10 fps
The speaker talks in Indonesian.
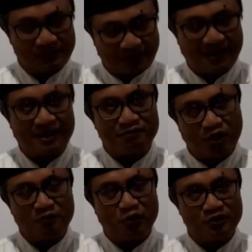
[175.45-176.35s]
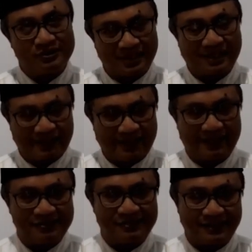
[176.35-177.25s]
terang maupun secara
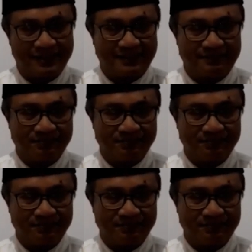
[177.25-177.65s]
rahasia.